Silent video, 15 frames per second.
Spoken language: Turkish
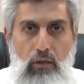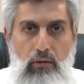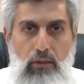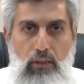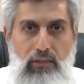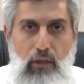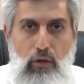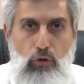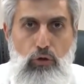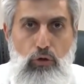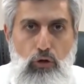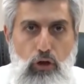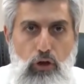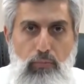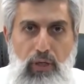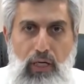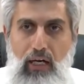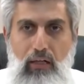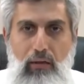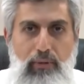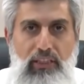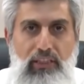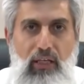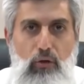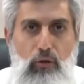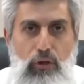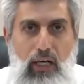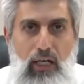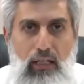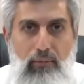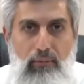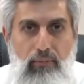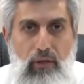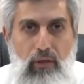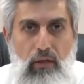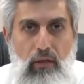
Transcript: Siz de uyuyun, bırakın biz de uyuyalım.